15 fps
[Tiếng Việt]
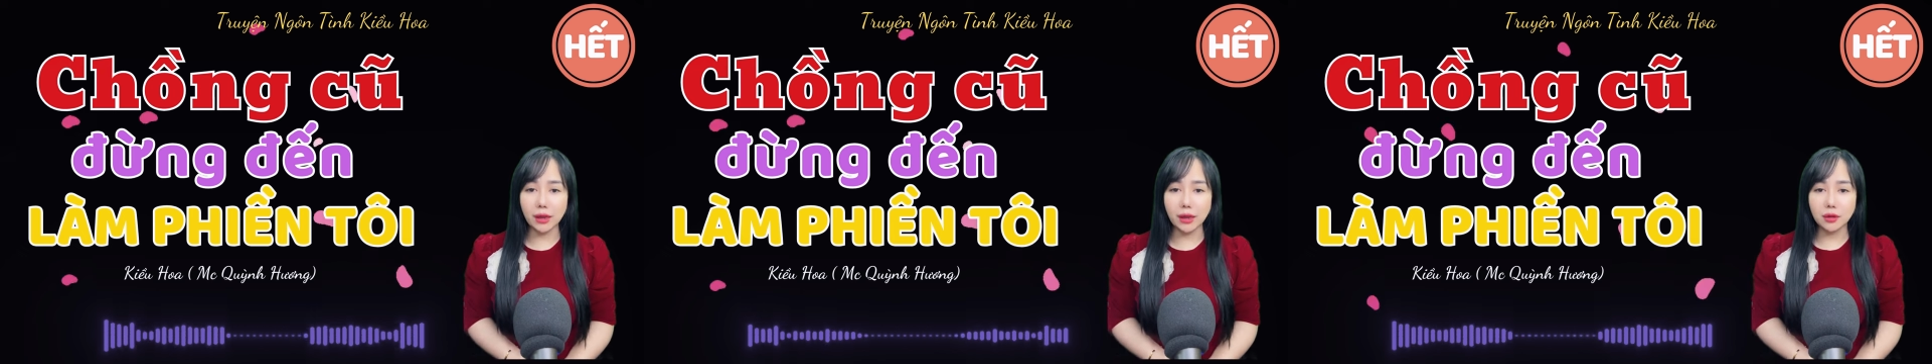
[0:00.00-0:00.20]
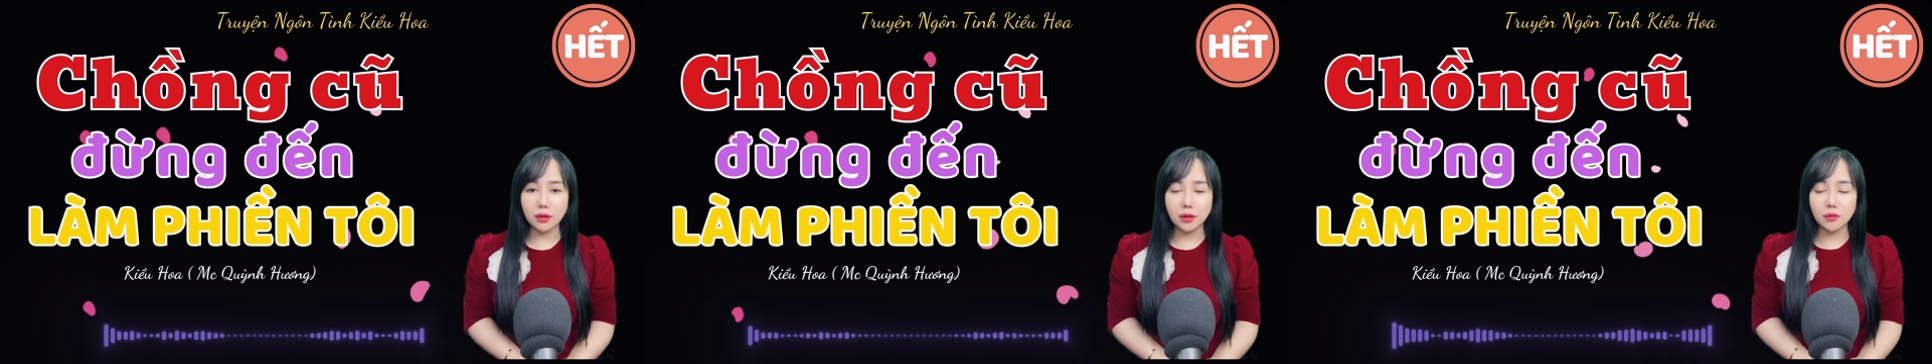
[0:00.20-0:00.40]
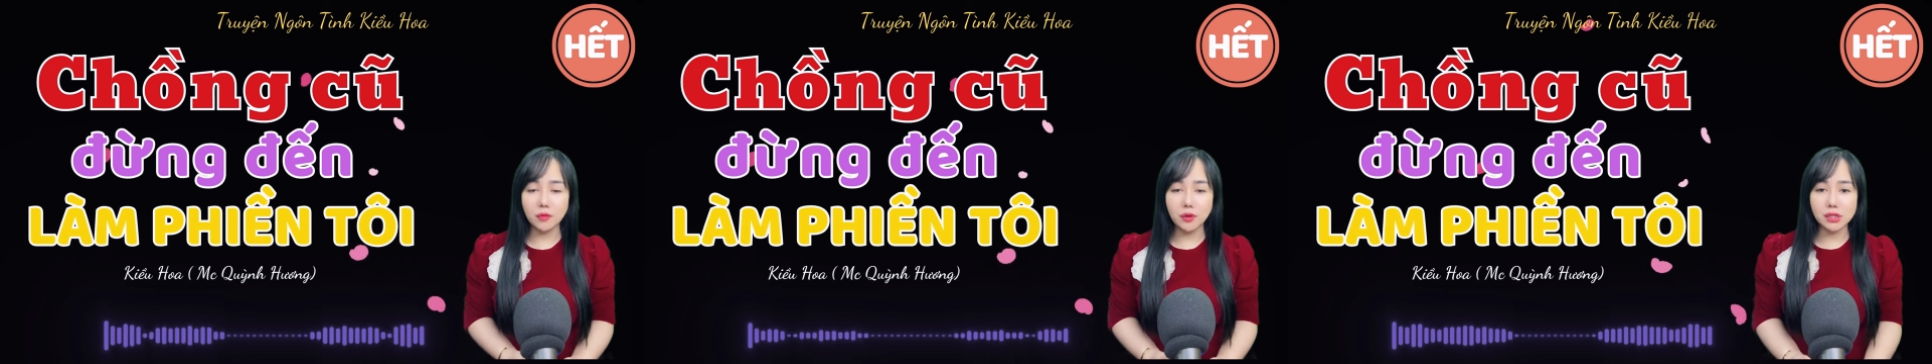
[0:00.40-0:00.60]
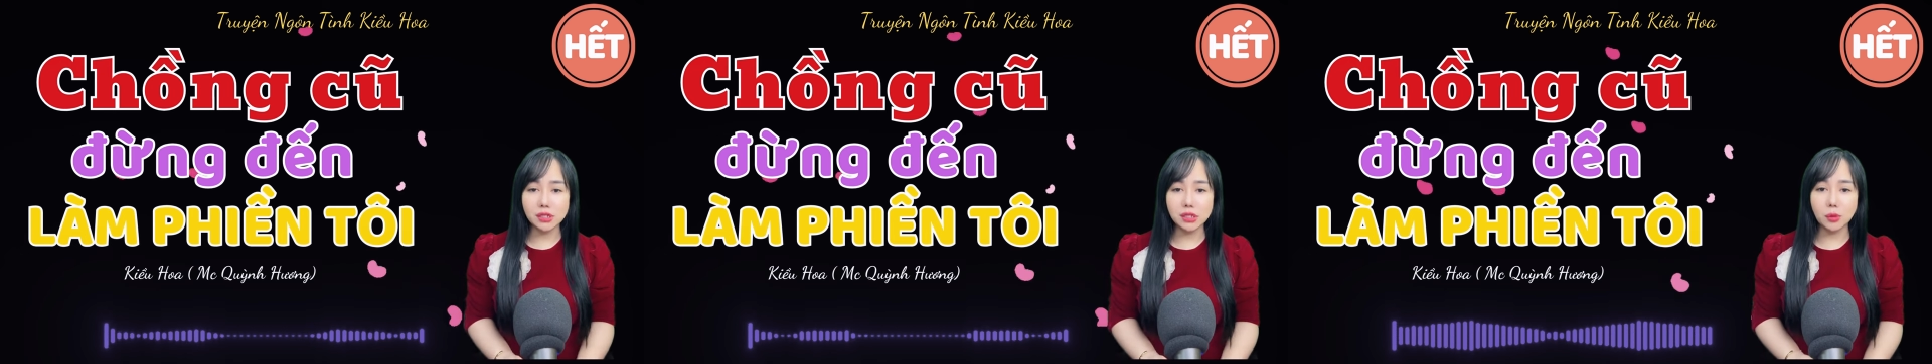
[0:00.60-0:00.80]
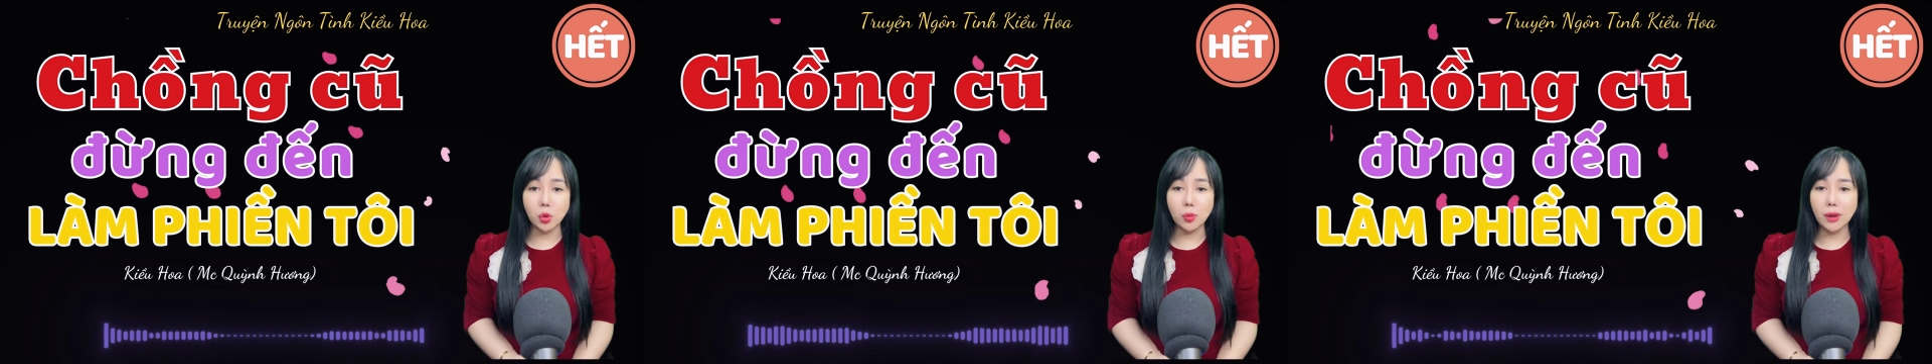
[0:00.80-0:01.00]
Lâm có ý
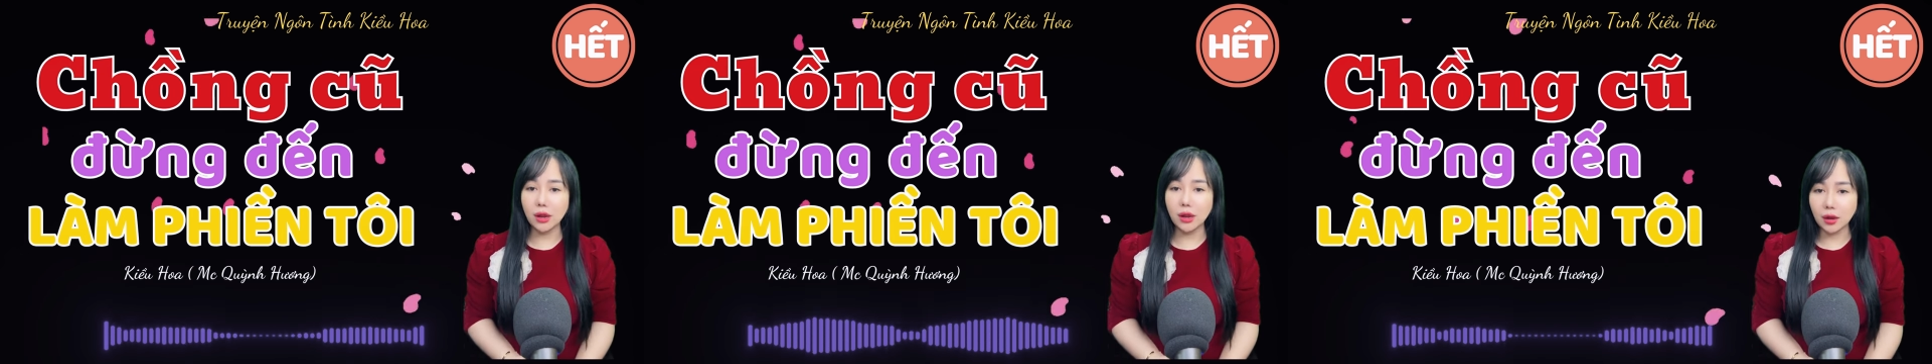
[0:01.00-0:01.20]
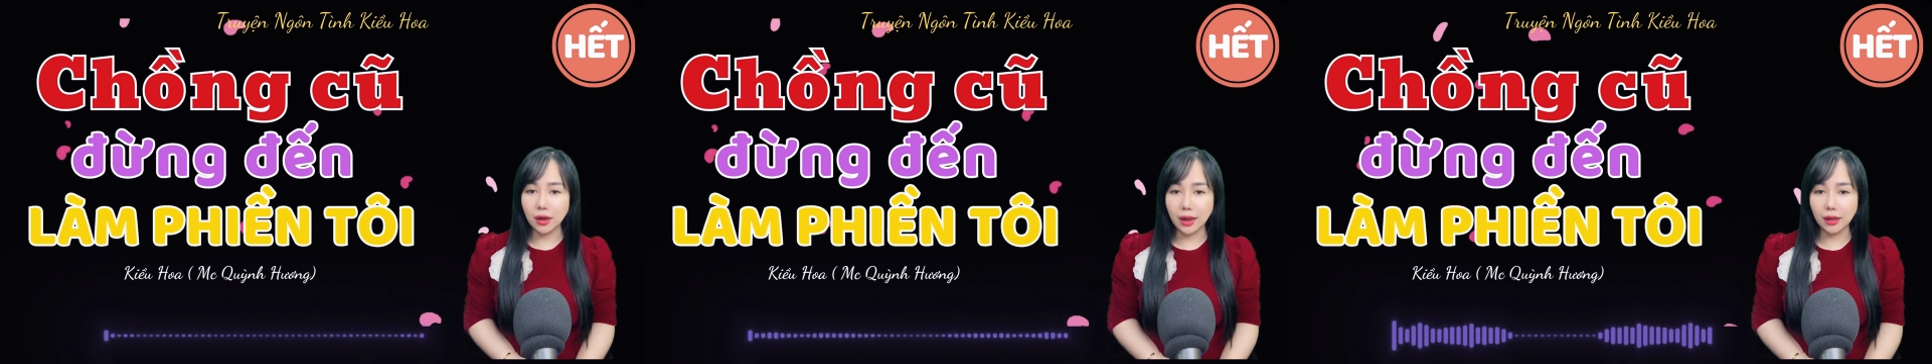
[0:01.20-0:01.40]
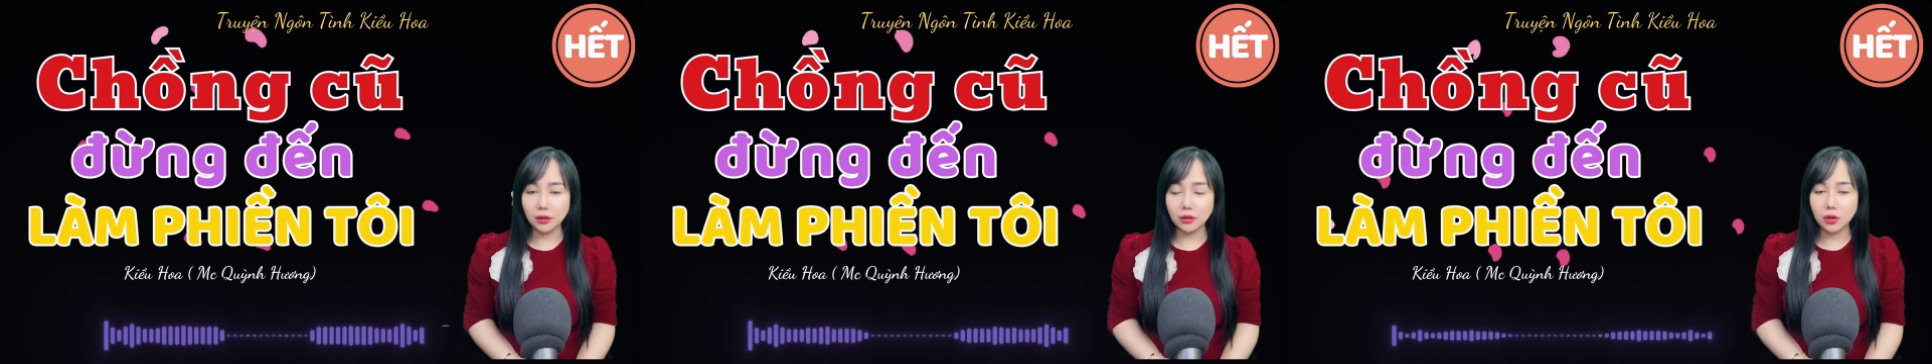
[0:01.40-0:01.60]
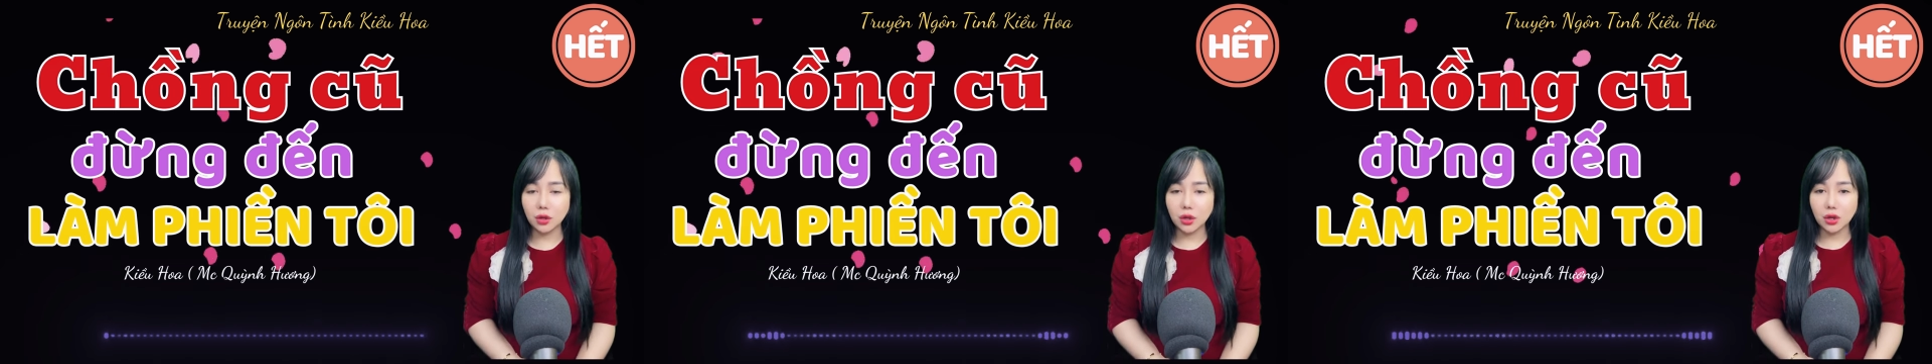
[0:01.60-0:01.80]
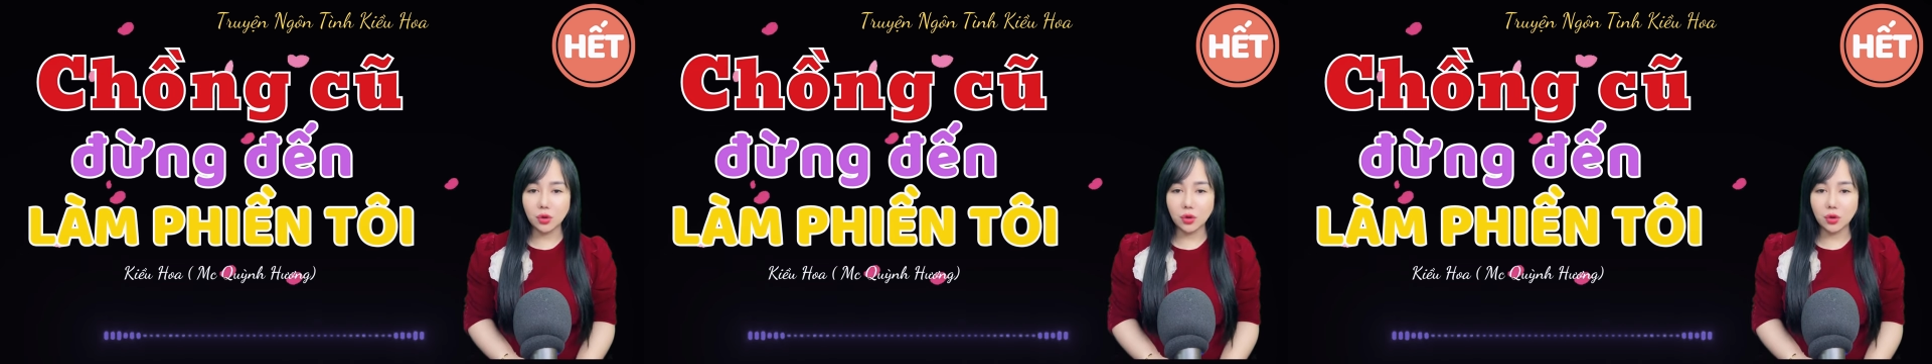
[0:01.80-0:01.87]
định giết Hứa Sai Kỳ.